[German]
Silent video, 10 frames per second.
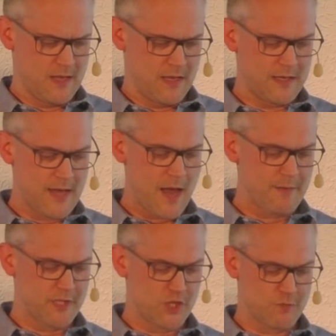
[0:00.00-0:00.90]
ich
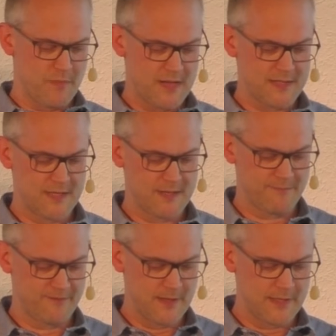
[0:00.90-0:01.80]
habe die schmerzliche
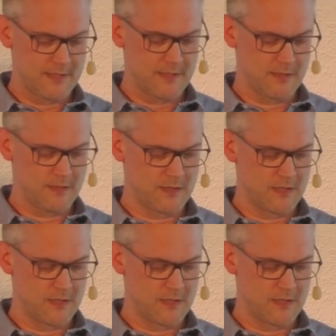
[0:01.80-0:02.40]
Pflicht,